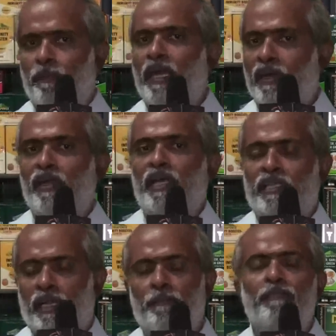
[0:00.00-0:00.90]
பழக்க
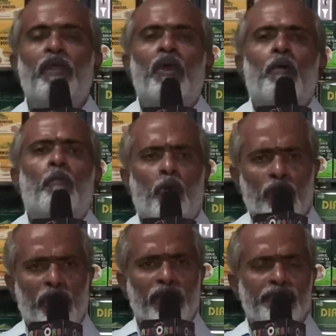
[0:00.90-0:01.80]
வழக்கத்தில்
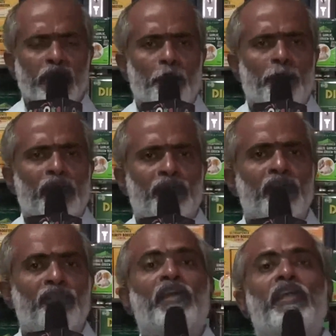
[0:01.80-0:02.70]
முருங்கை
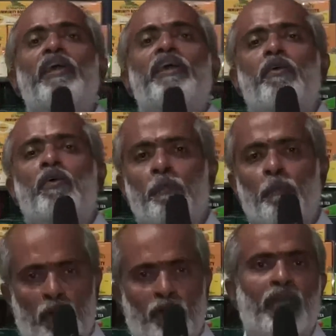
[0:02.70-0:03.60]
சாப்பிட்டவன் வெறுங்கையோடு
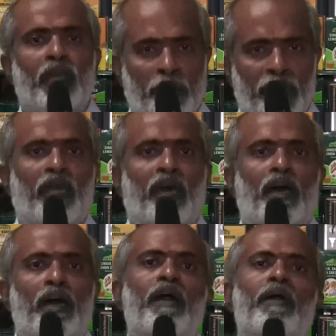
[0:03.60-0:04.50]
போவான் அப்படின்னா
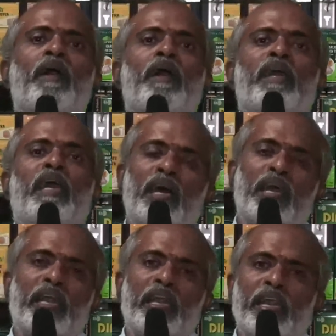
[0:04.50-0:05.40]

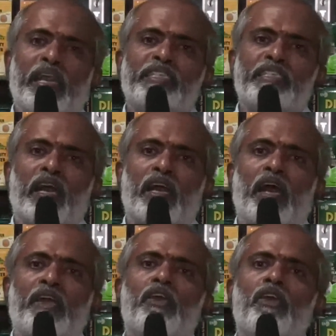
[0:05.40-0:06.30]
எல்லாரும் என்ன நினச்சிட்டாங்க
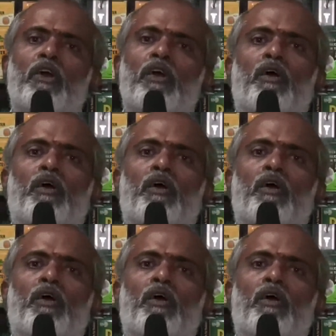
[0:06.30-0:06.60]
ஐயோ